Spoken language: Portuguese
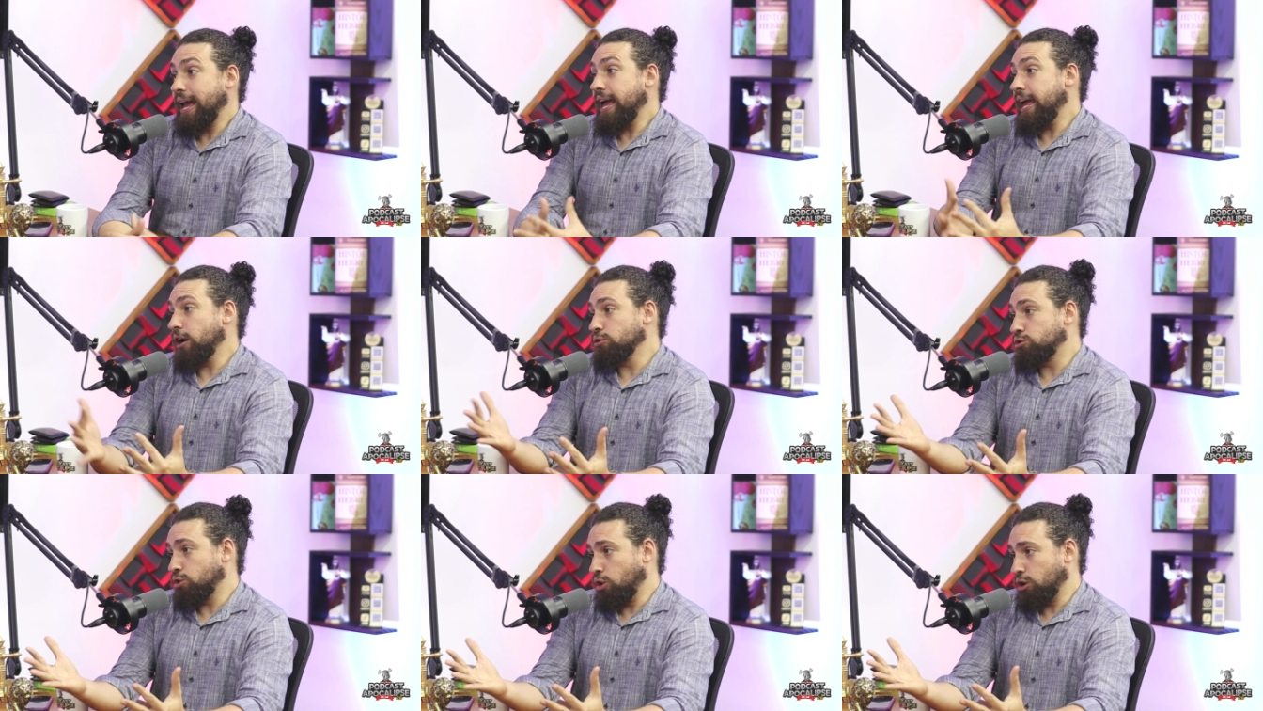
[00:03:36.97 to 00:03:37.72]
Eu
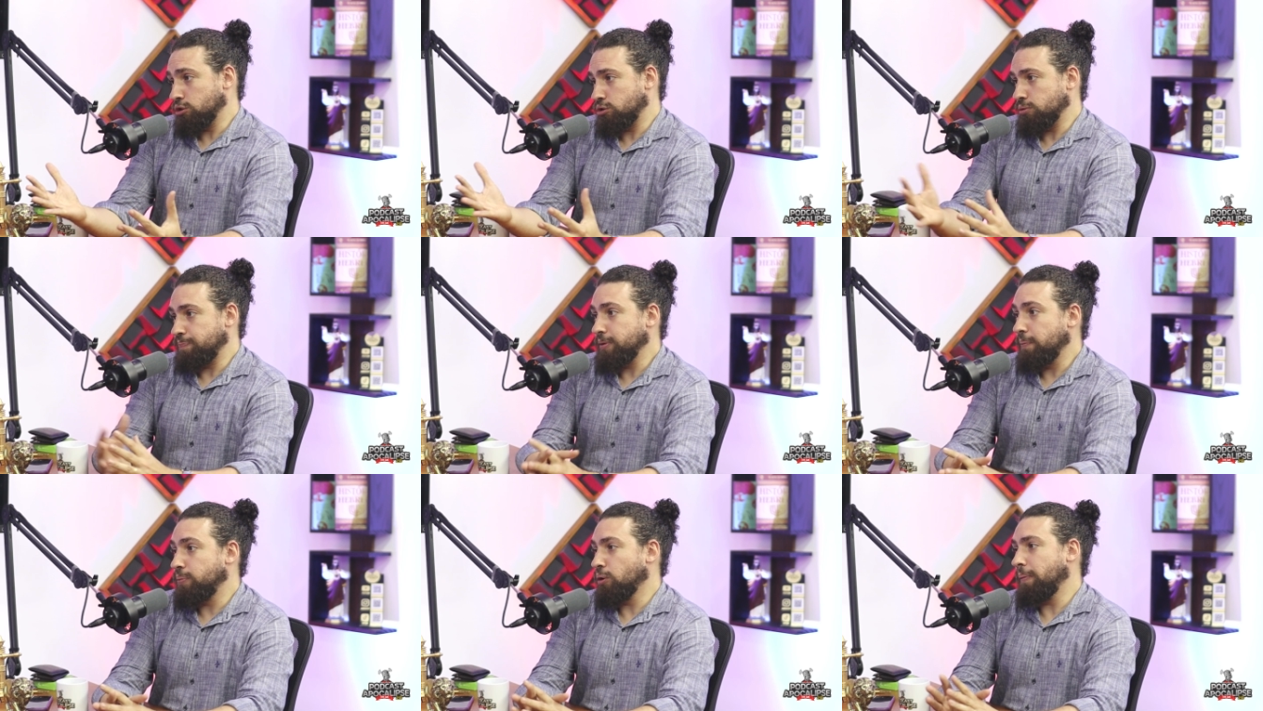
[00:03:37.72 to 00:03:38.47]
torço
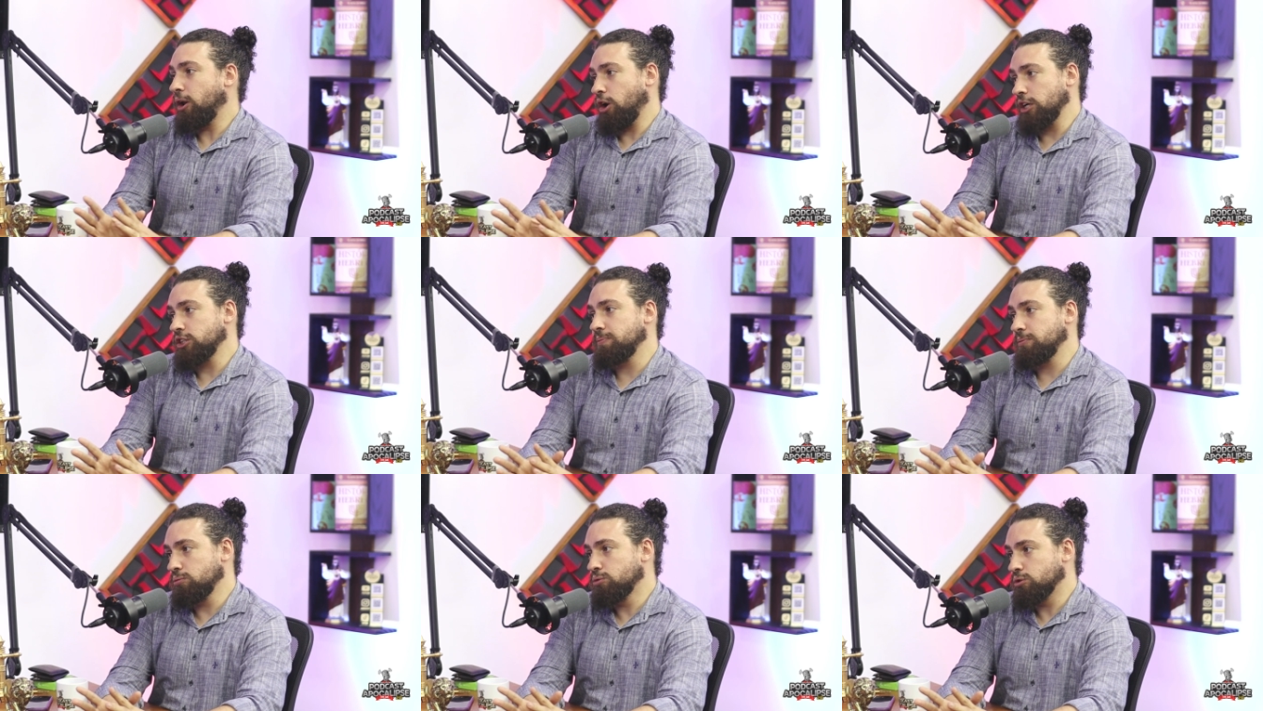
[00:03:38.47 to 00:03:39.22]
pro melhor time
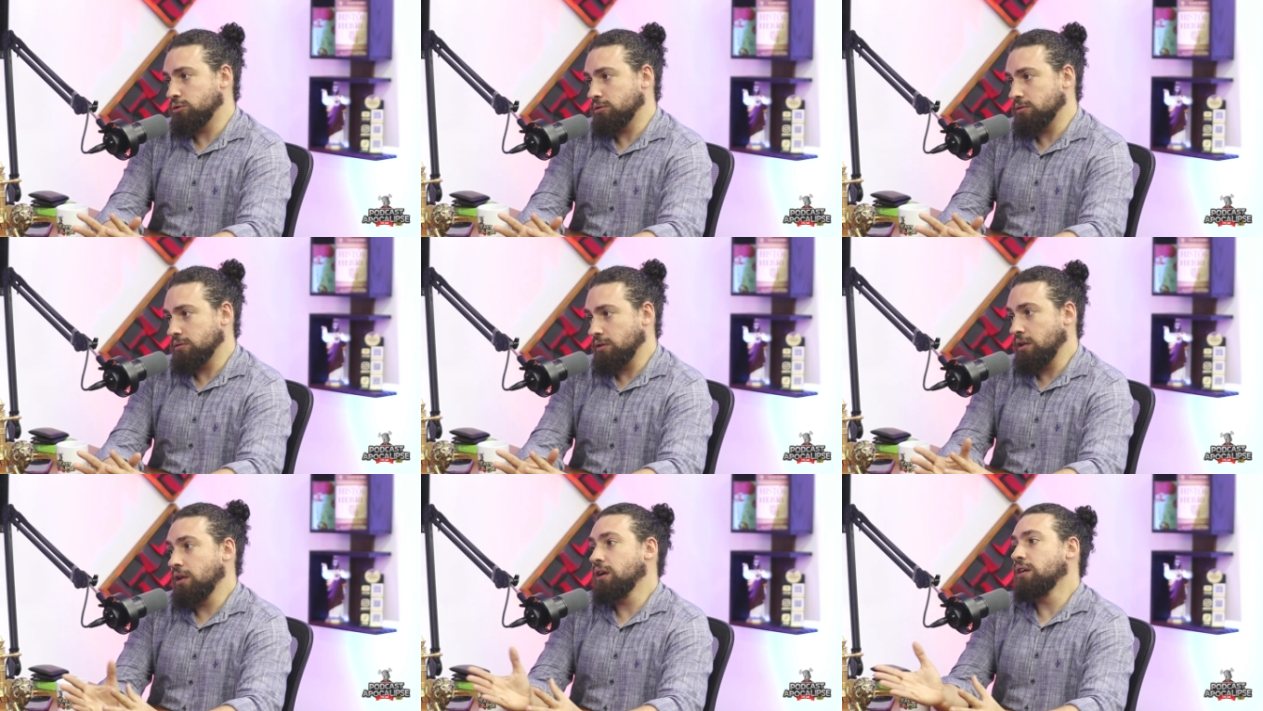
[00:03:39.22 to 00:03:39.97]
do mundo.
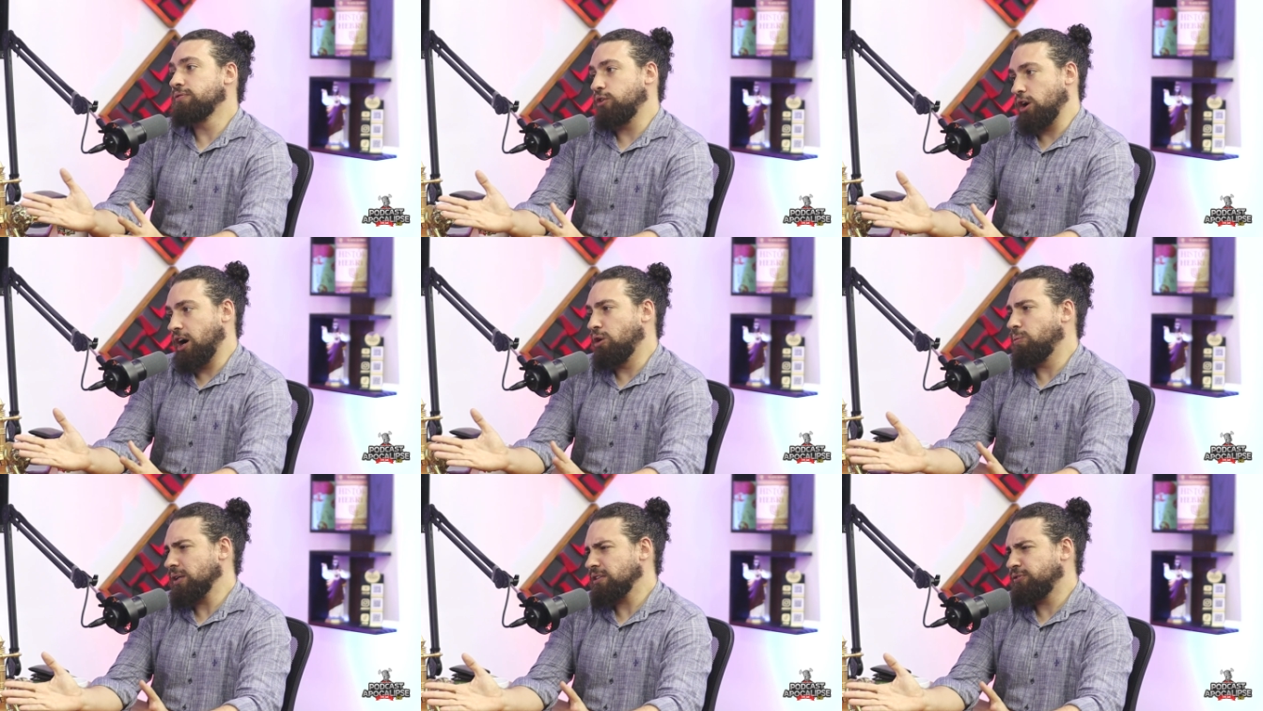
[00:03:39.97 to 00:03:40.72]
Fogão,
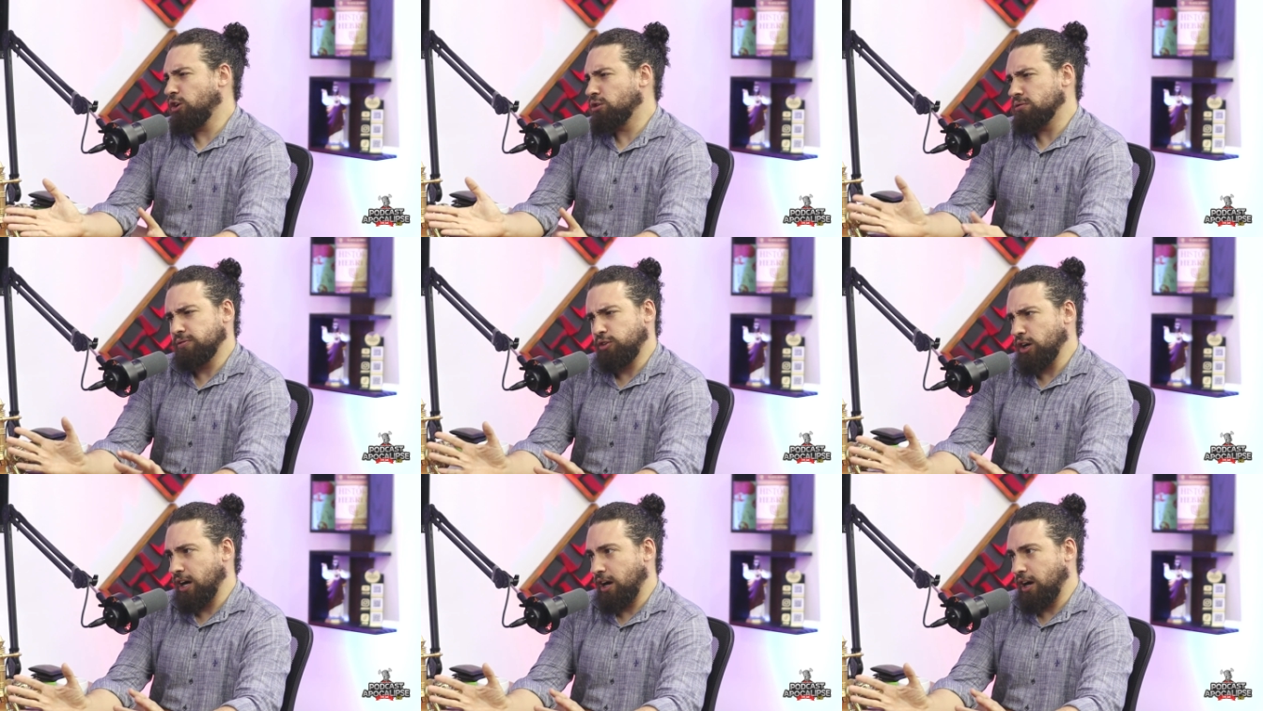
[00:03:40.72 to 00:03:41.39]
Botafogo, eita, fogão.